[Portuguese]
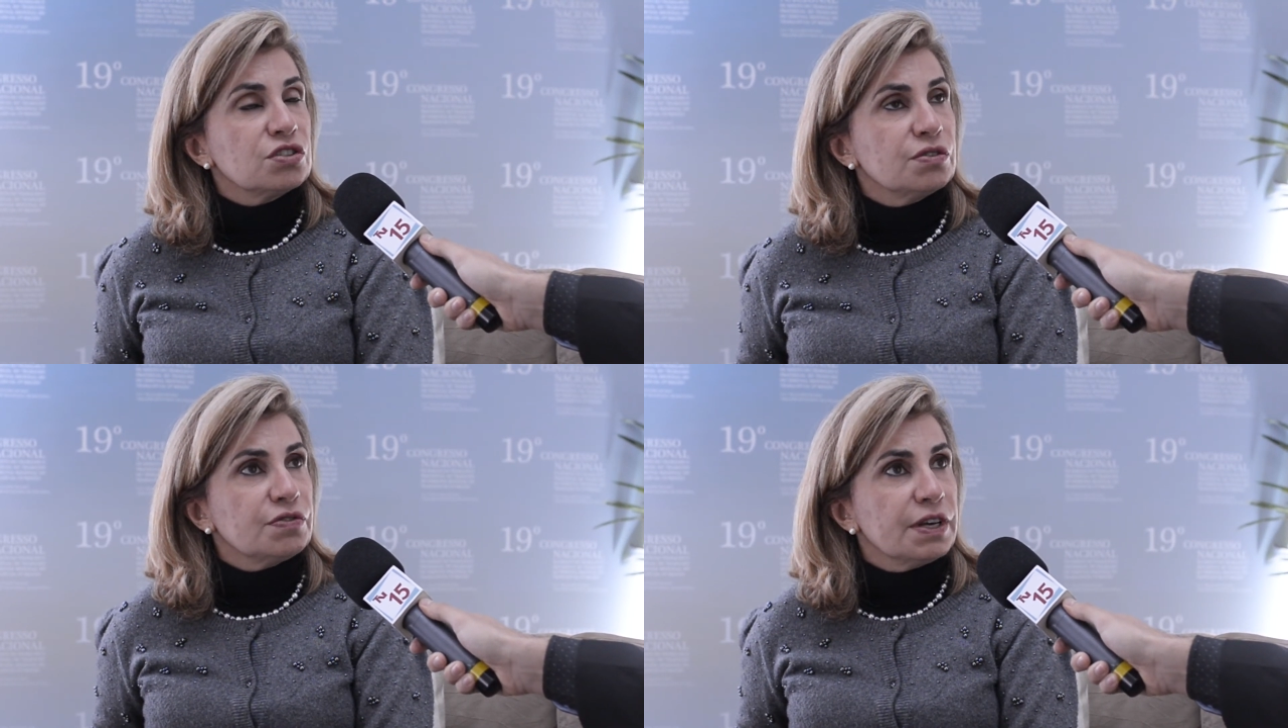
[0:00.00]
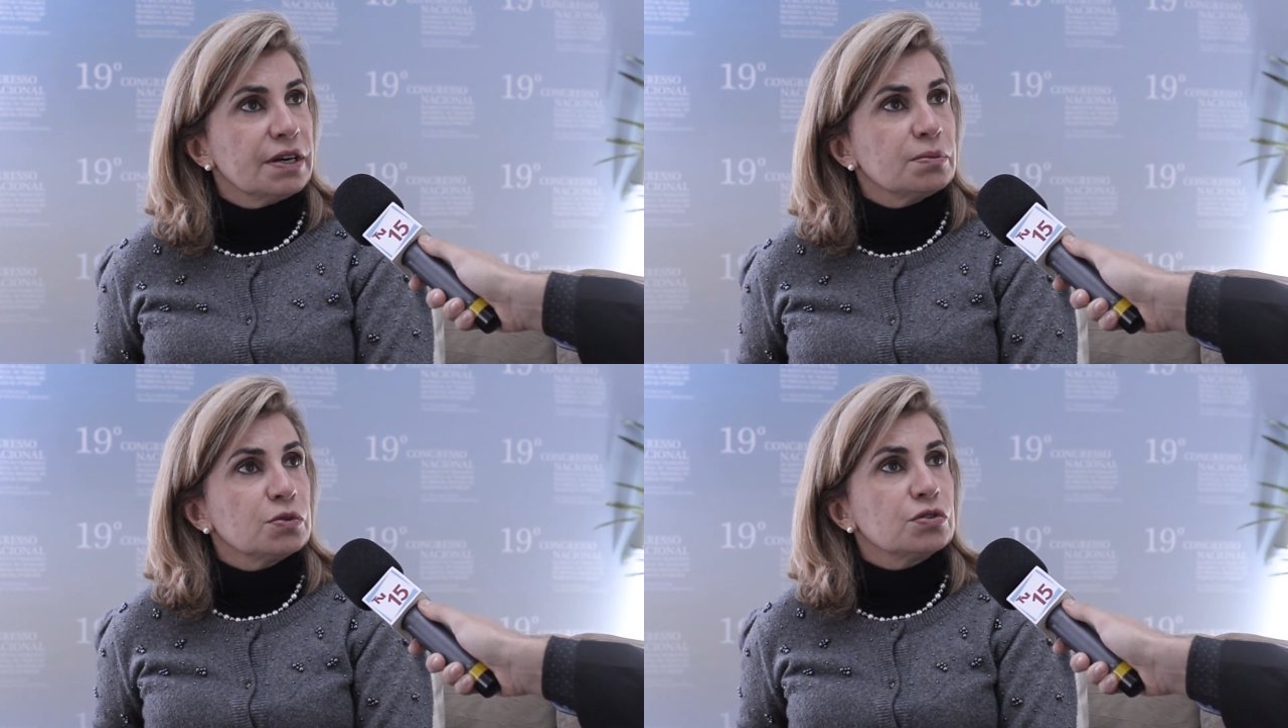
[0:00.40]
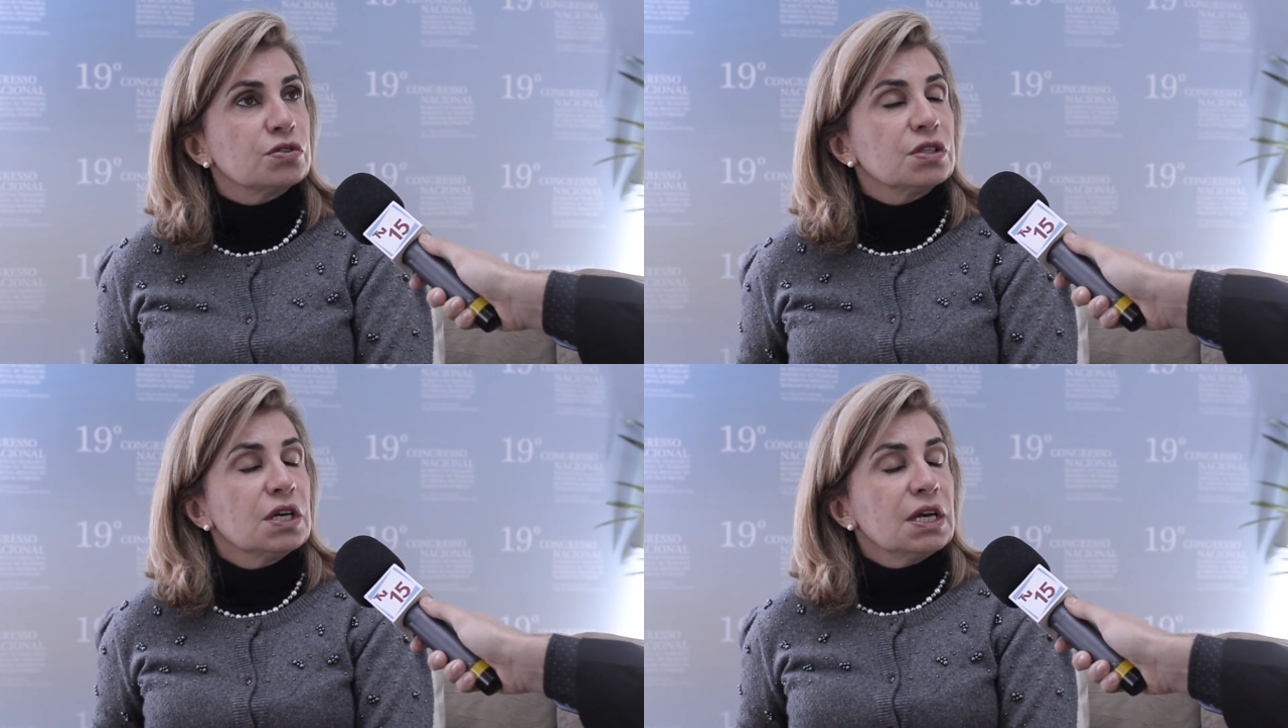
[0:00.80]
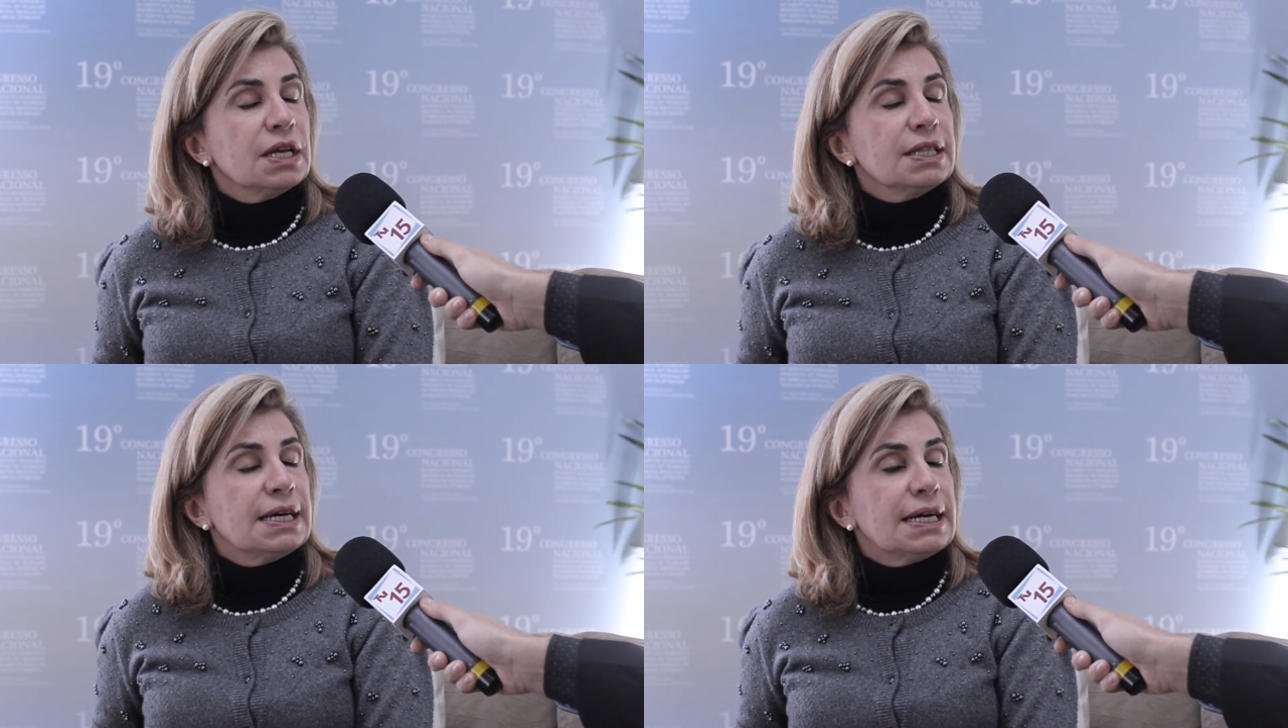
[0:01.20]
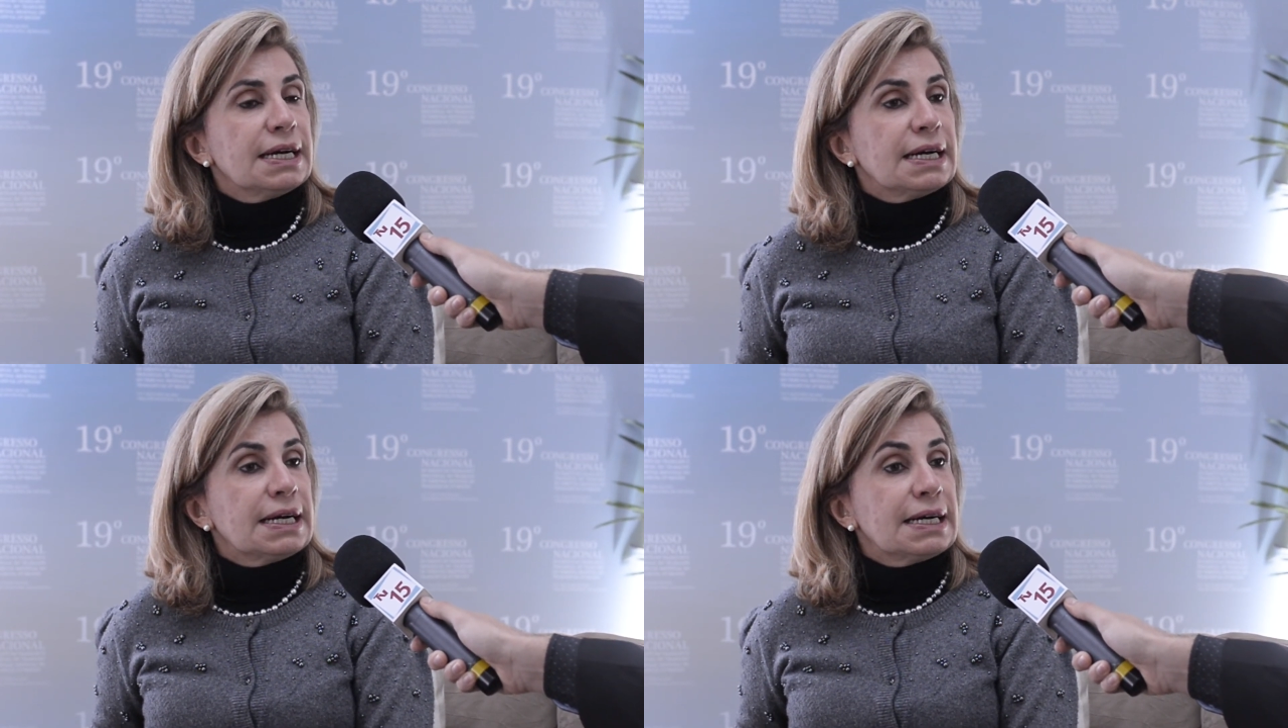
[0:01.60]
tivemos
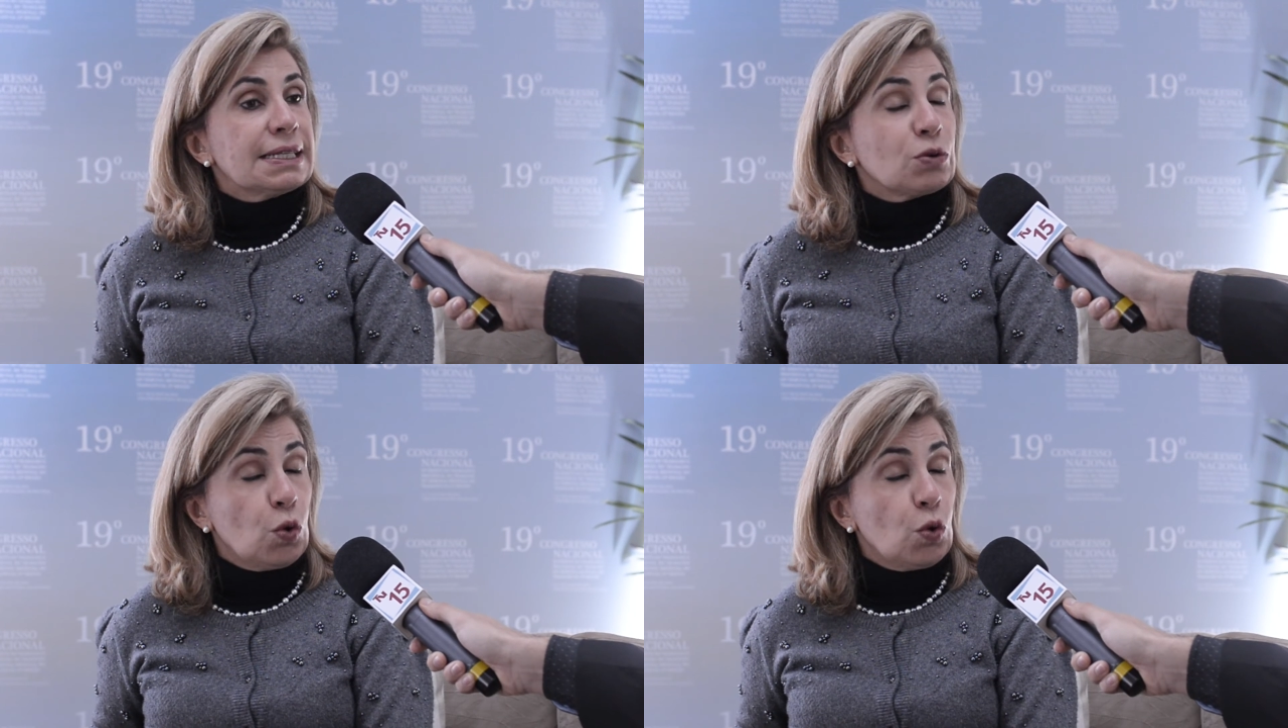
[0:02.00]
na,